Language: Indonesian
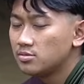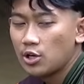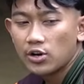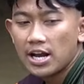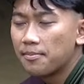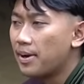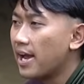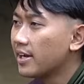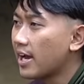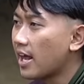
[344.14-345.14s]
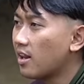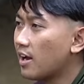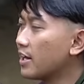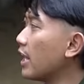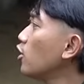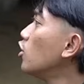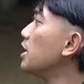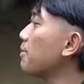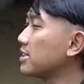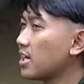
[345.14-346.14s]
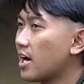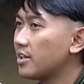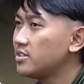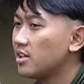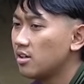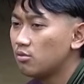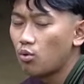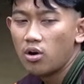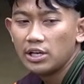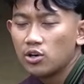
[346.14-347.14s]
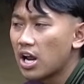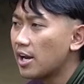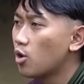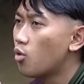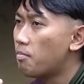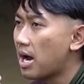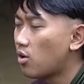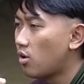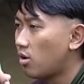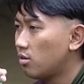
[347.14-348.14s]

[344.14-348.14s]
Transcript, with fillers: Ki ora enek bengkel, enake nggone Mas Aris ki wonge ya ora ning omah kok.